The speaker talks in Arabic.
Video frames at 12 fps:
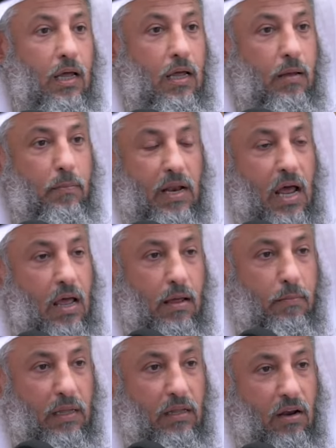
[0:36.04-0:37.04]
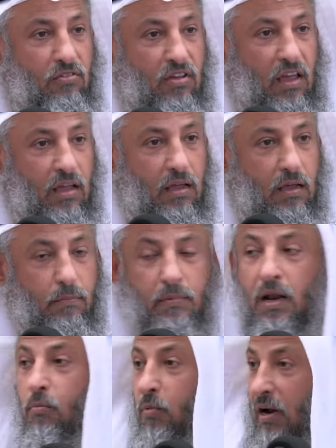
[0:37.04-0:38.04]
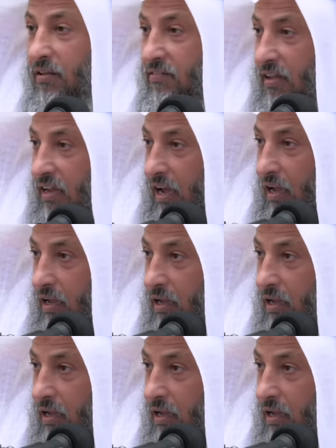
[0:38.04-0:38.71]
آه، بناء مدرسة من أموال الزكاة